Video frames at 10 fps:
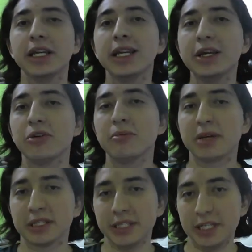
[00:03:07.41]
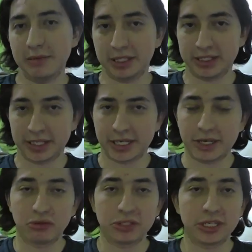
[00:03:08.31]
y comprender el mensaje
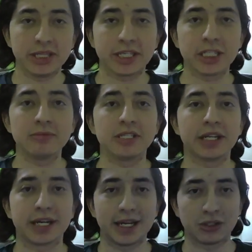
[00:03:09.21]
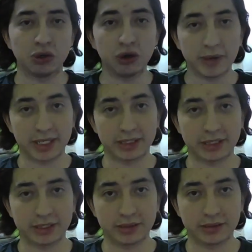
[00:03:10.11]
que nos quieren transmitir las
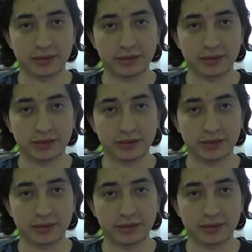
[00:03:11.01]
obras.